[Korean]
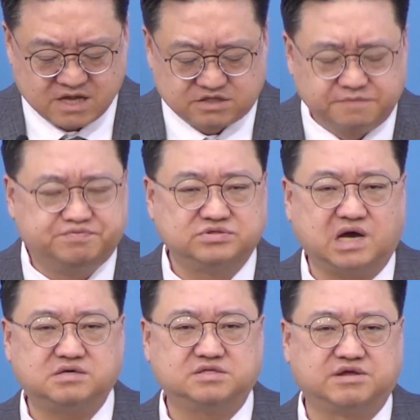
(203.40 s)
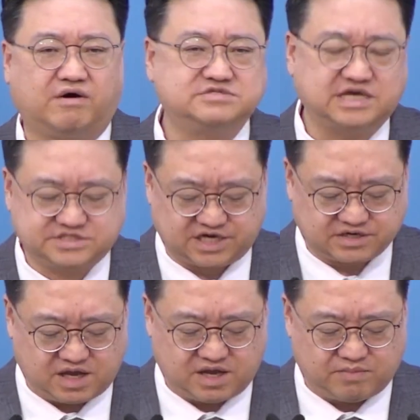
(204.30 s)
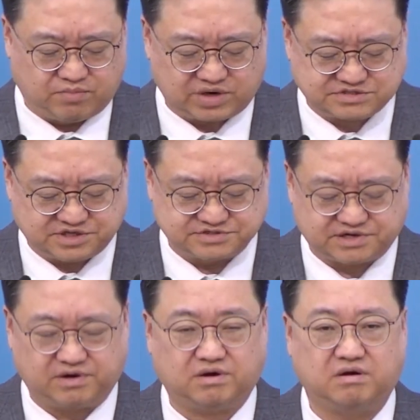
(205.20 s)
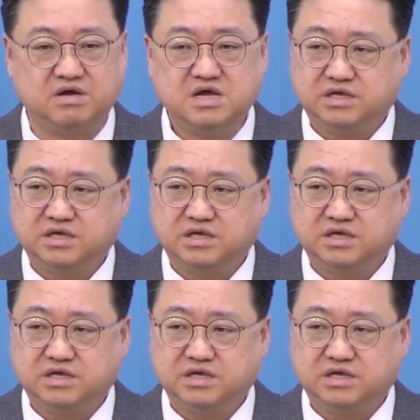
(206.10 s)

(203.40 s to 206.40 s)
그 풍랑을 더 세차게 몰아쳐서